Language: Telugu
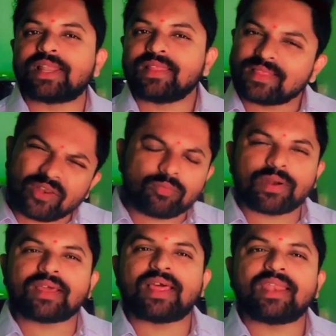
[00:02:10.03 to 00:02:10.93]
అదే తెలుగు
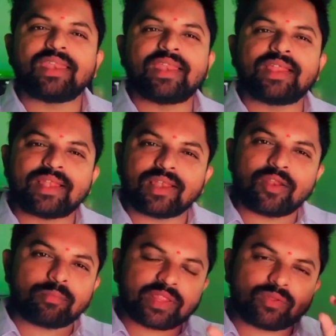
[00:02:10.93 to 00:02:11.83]
పండుగలు అన్నిట్లలో
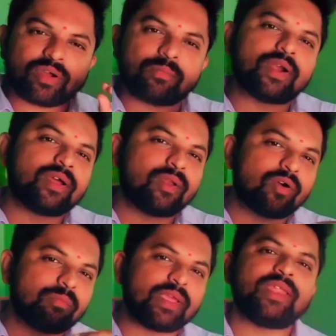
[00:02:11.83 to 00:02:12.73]
ప్రతి ఒక్క పండుగలో
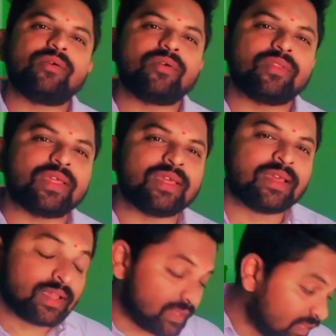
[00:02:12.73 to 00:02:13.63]
ఒక మీనింగ్ ఉంటుంది
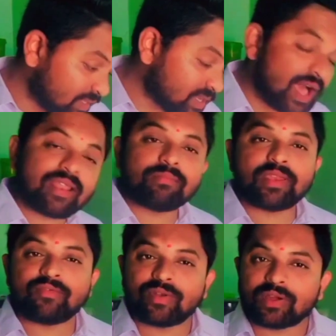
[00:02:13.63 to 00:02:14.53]
ఇదైతే చాలా
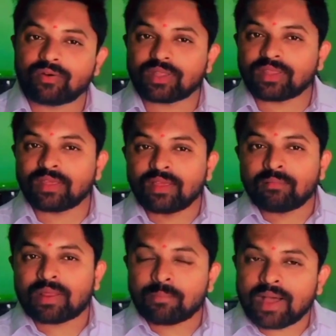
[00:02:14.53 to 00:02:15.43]
మీనింగ్ఫుల్గా ఉంటుంది
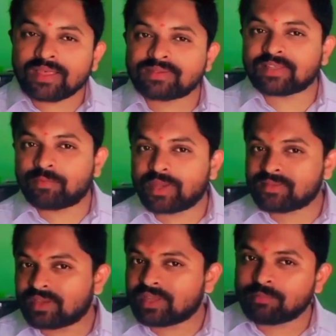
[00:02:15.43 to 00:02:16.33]
మన పాస్ట్
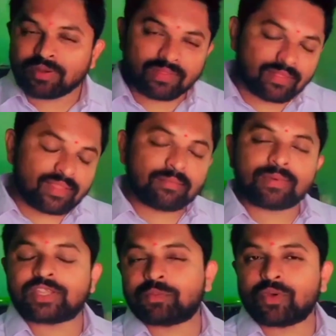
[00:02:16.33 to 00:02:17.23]
ఎక్స్పీరియన్స్ని మన అన్నీ
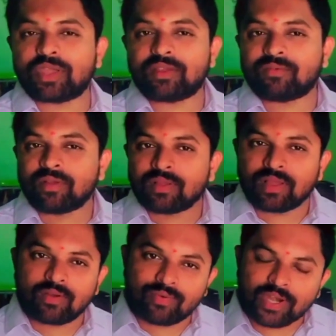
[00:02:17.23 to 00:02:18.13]
మర్చిపోయి
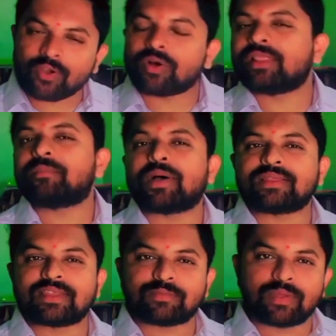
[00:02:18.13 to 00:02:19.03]
ఫర్గెట్ ఆల్ ద
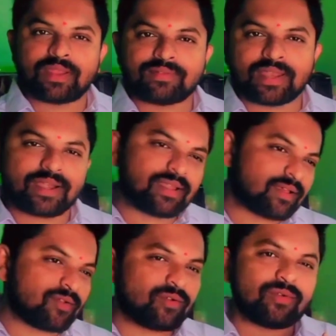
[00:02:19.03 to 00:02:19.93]
పాస్ట్ ఎక్స్పీరియన్స్ అండ్
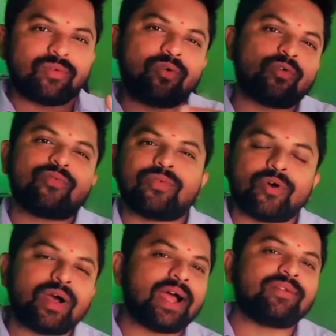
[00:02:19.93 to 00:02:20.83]
యూనో గో గో
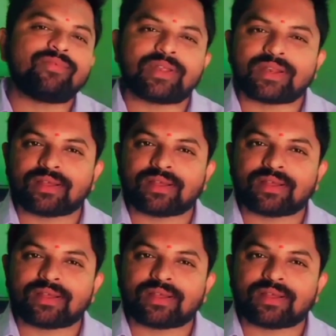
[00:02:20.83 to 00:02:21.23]
హ్యాడ్ ఫర్